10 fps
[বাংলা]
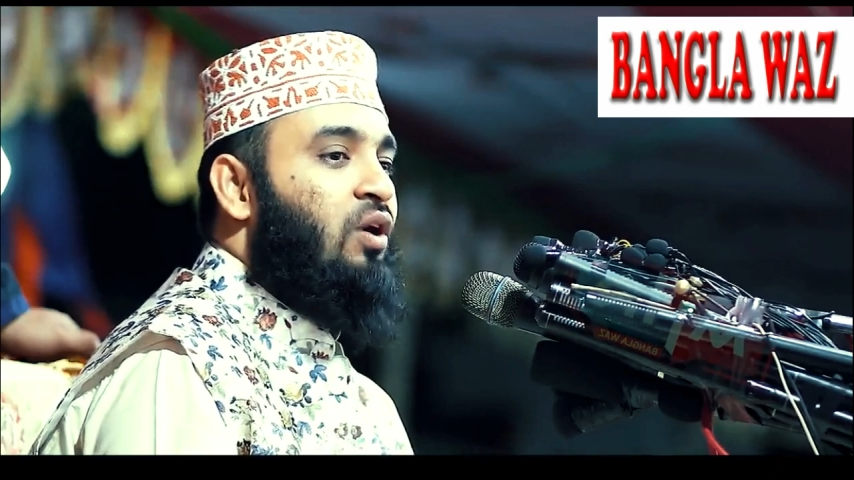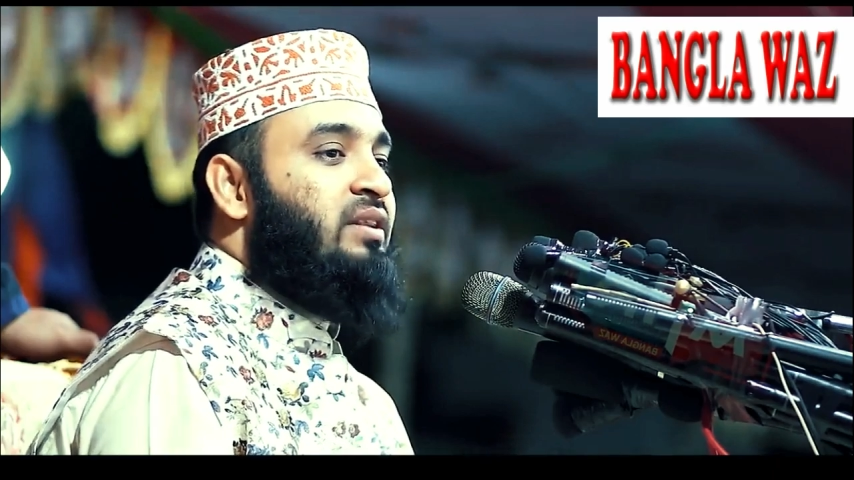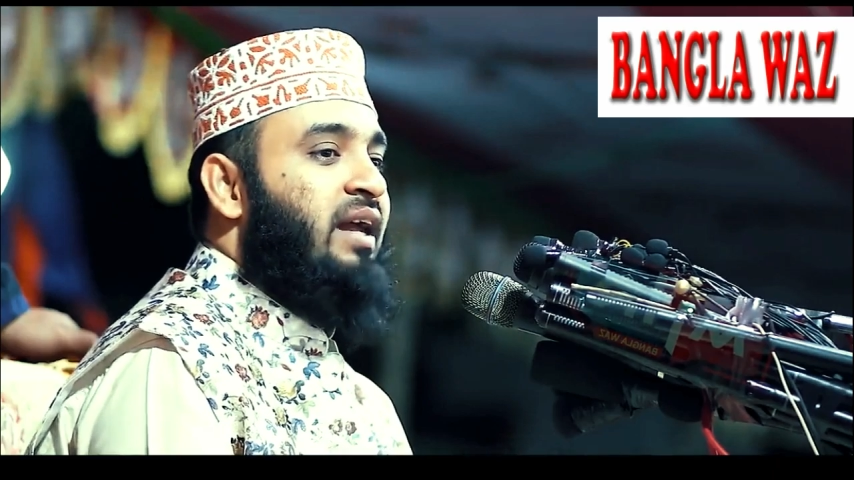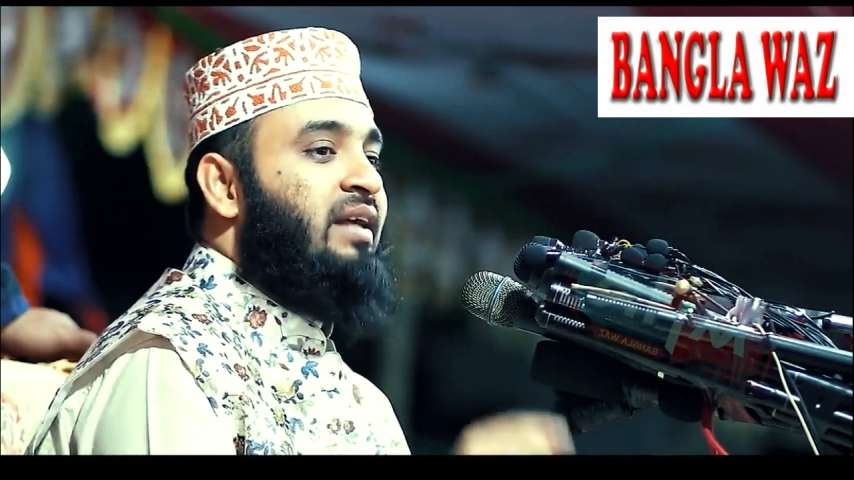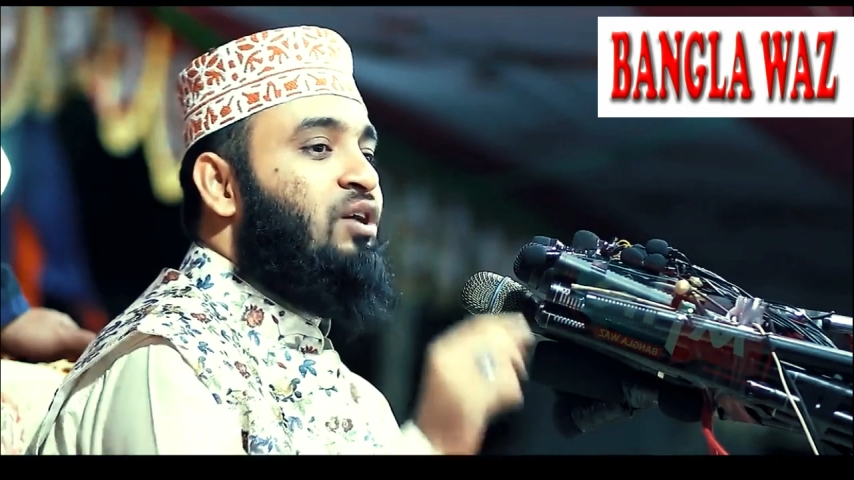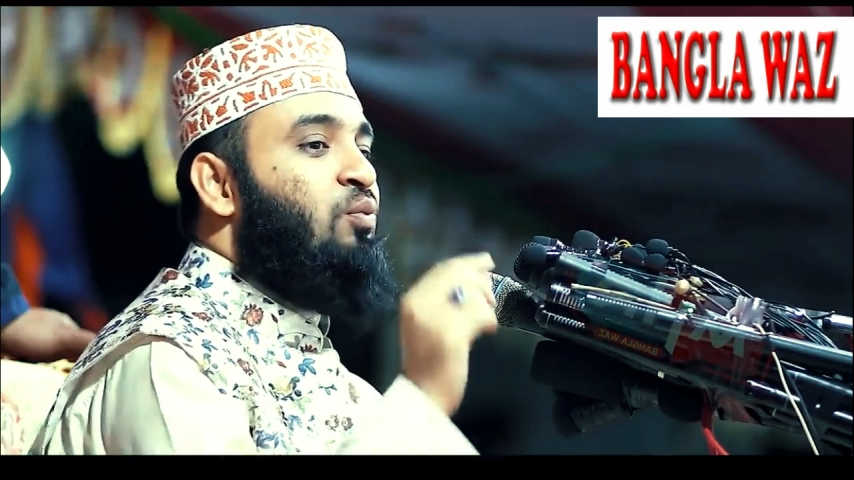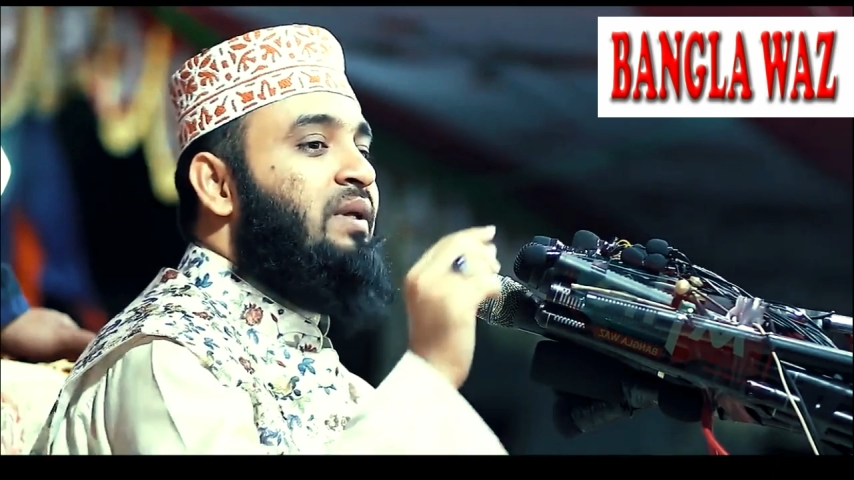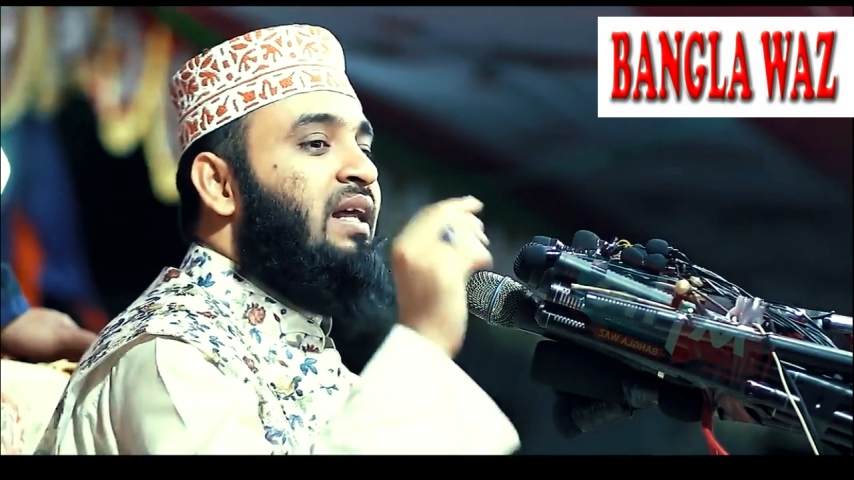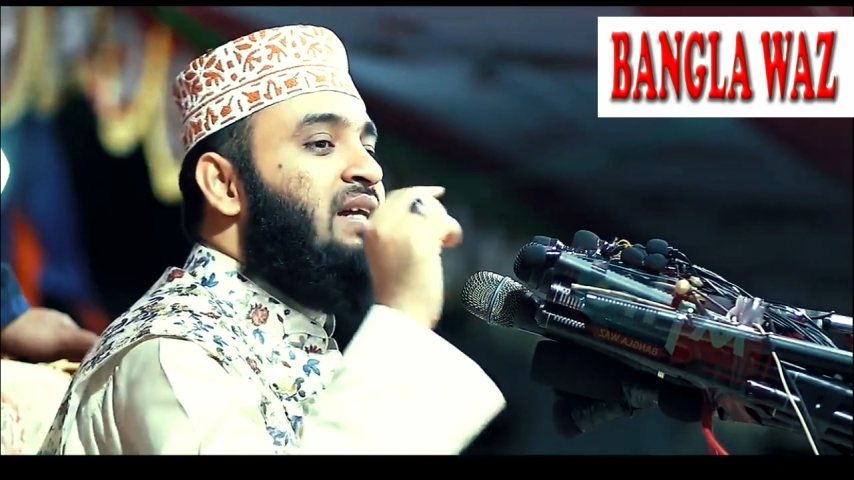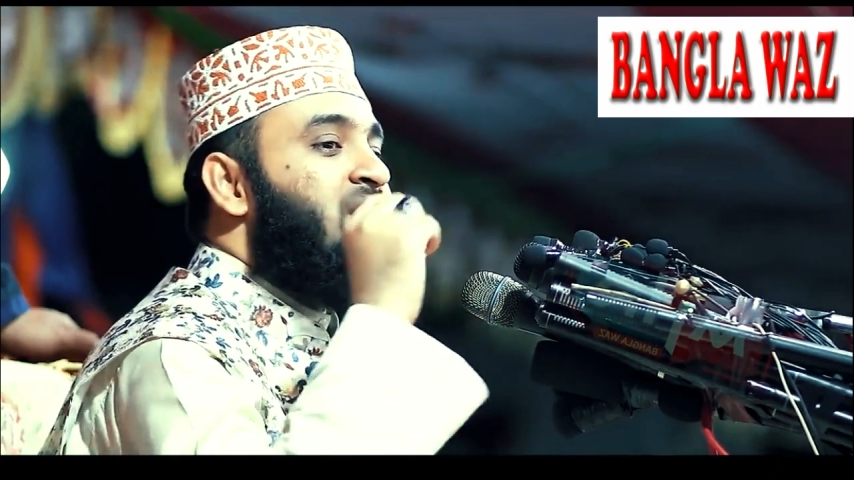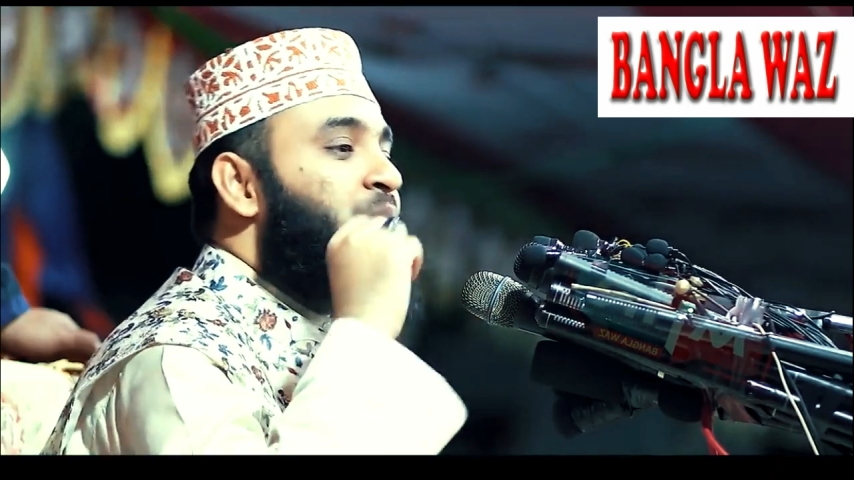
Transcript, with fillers: রক্তে একটা উপাদান